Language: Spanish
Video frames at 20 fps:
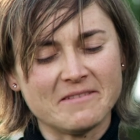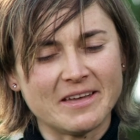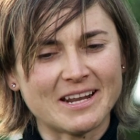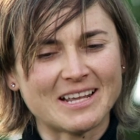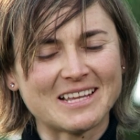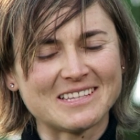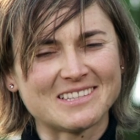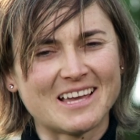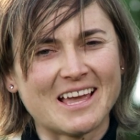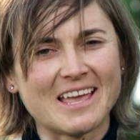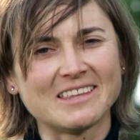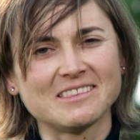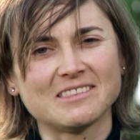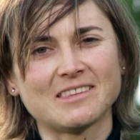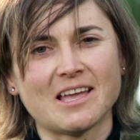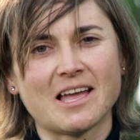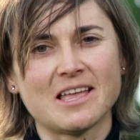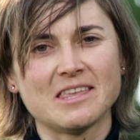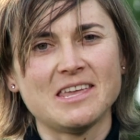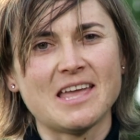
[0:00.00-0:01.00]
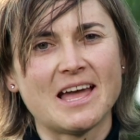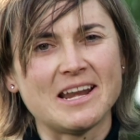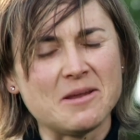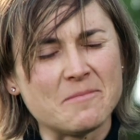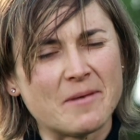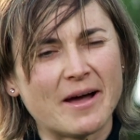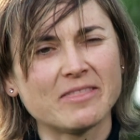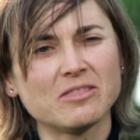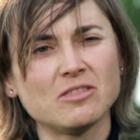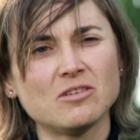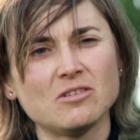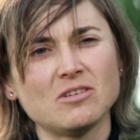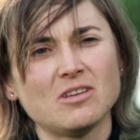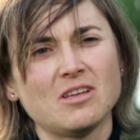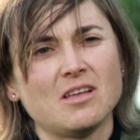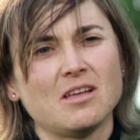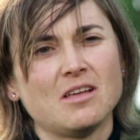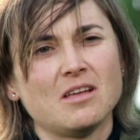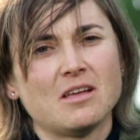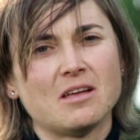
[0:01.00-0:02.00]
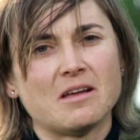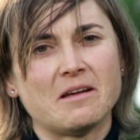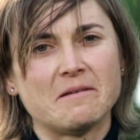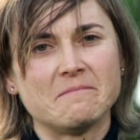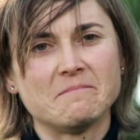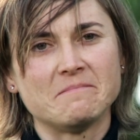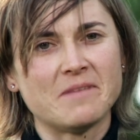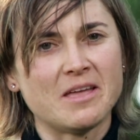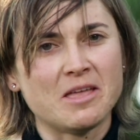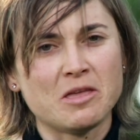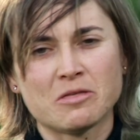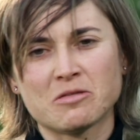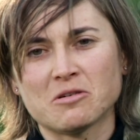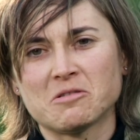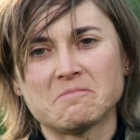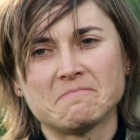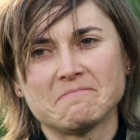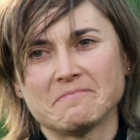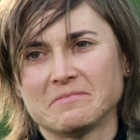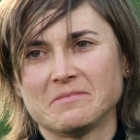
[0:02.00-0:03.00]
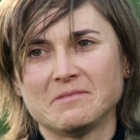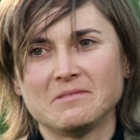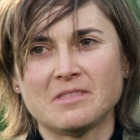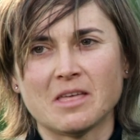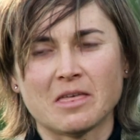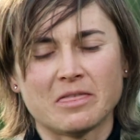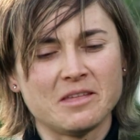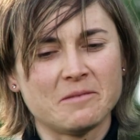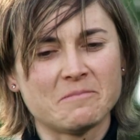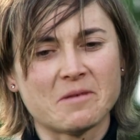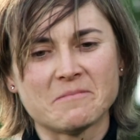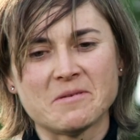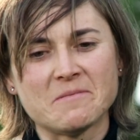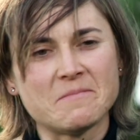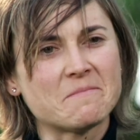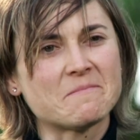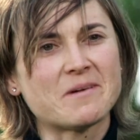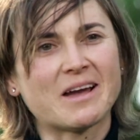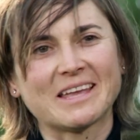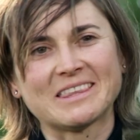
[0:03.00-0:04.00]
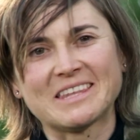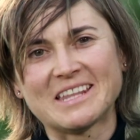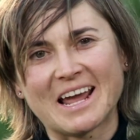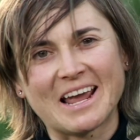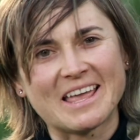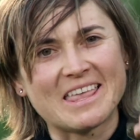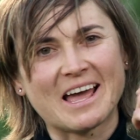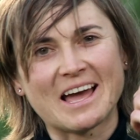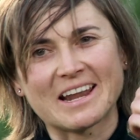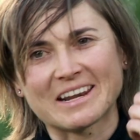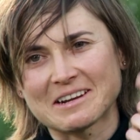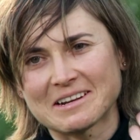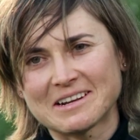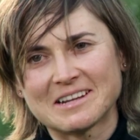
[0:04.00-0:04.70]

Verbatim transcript: ver a esa gente allí animando me hizo decirme a mí misma que tenía que llegar